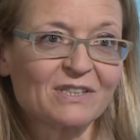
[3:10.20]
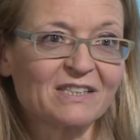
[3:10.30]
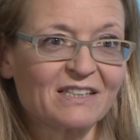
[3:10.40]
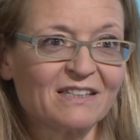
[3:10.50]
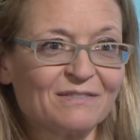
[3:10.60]
oder
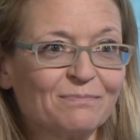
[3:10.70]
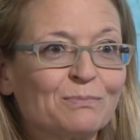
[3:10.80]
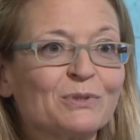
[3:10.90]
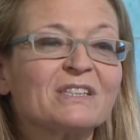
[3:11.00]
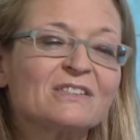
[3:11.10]
die
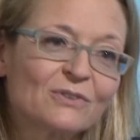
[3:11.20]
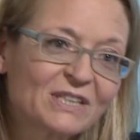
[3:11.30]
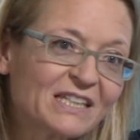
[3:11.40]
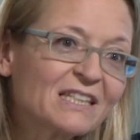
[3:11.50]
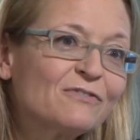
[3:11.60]

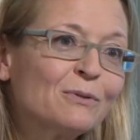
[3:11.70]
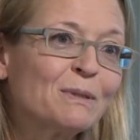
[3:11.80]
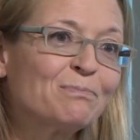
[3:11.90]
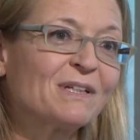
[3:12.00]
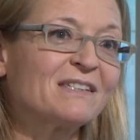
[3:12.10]
Positionierung vom
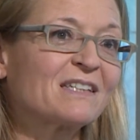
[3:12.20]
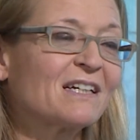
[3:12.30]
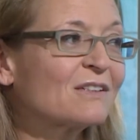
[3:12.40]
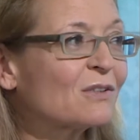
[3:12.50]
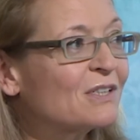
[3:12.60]

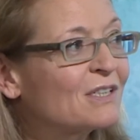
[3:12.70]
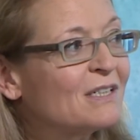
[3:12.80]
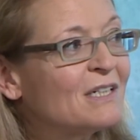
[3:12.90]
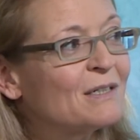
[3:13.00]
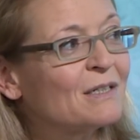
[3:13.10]
Implantat
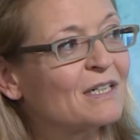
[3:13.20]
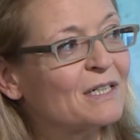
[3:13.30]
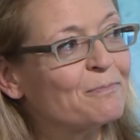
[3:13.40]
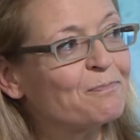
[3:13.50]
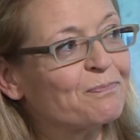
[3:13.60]
können
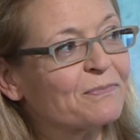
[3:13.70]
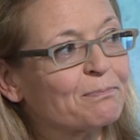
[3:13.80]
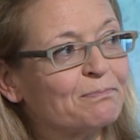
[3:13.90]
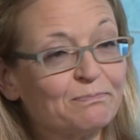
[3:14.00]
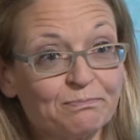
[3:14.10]

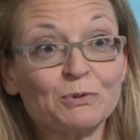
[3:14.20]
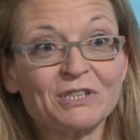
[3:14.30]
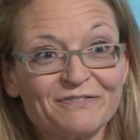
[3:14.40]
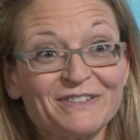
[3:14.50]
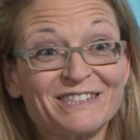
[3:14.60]
ähm,
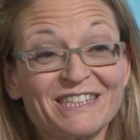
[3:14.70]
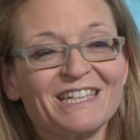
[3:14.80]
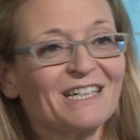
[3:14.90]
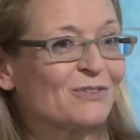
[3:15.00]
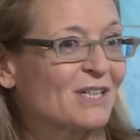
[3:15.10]

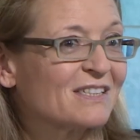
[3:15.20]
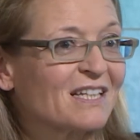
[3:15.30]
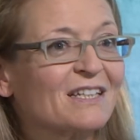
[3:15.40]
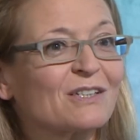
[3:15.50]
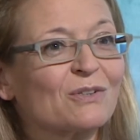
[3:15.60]
modifizieren, also an ein
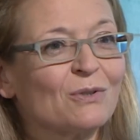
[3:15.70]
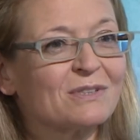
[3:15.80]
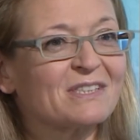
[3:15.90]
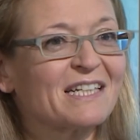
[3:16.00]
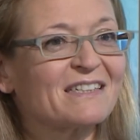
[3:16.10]
anderes
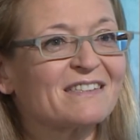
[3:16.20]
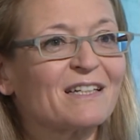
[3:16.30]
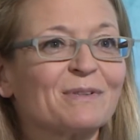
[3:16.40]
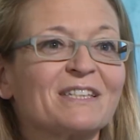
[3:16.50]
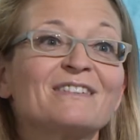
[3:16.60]
Ort setzen.
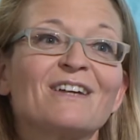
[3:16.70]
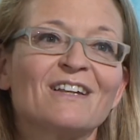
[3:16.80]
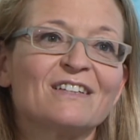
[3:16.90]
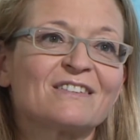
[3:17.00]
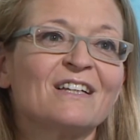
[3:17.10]
Aber das sind
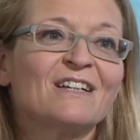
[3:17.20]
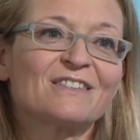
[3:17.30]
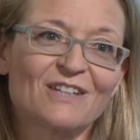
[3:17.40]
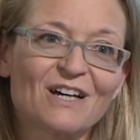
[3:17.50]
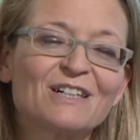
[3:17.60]
alles
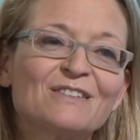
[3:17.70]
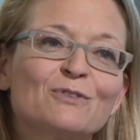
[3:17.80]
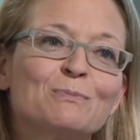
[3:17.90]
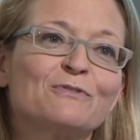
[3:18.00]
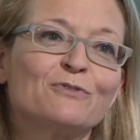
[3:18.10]
Sachen,
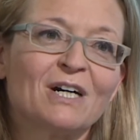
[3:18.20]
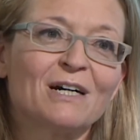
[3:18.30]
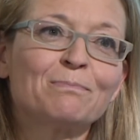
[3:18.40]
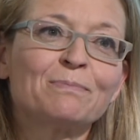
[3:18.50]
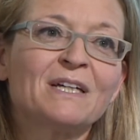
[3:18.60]
wo man
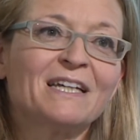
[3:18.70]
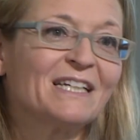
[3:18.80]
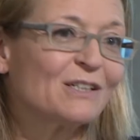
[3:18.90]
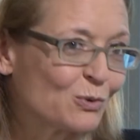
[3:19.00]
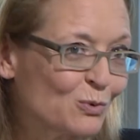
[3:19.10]
vorab
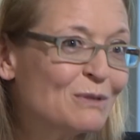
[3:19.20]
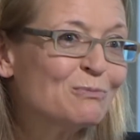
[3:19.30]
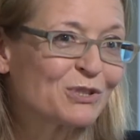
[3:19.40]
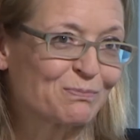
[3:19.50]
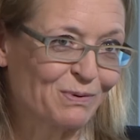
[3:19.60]
in Ruhe
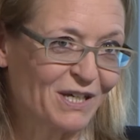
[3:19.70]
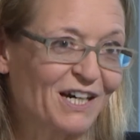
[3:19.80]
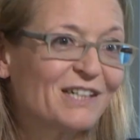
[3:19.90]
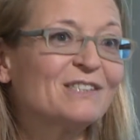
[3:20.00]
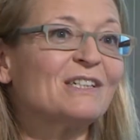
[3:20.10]
muss
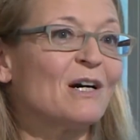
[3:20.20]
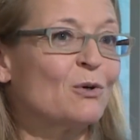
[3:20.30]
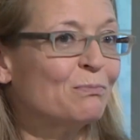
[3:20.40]
planen, auch